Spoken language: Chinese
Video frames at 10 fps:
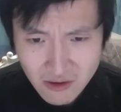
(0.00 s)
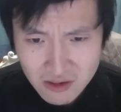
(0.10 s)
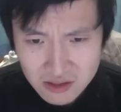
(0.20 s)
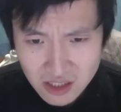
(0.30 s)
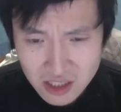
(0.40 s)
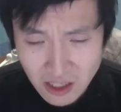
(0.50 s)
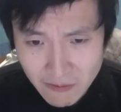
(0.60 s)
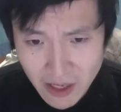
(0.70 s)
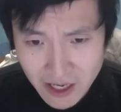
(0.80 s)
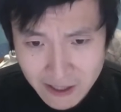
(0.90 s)
这个审
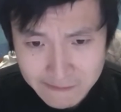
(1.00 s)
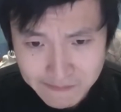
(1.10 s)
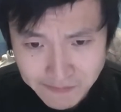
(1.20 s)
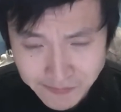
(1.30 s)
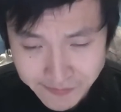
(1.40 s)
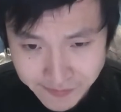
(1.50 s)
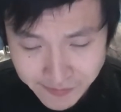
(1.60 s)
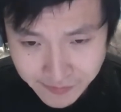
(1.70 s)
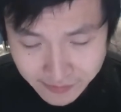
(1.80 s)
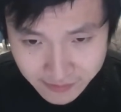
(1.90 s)
美
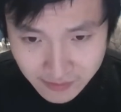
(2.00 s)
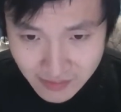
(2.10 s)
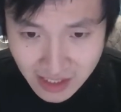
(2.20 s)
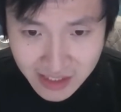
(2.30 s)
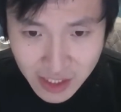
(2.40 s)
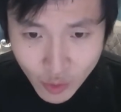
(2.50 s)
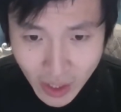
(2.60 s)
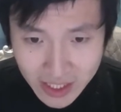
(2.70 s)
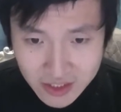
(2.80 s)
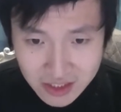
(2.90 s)
异
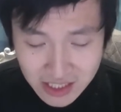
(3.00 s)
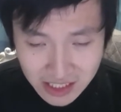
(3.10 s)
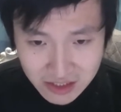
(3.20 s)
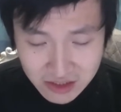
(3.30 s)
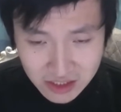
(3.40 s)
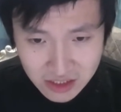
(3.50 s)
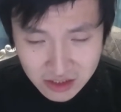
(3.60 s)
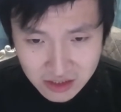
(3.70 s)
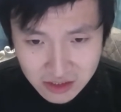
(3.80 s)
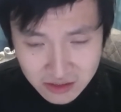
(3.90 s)
化的时代，就是
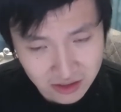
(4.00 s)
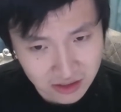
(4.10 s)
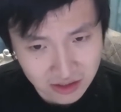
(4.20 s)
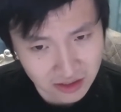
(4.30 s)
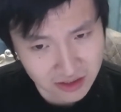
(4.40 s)
你只要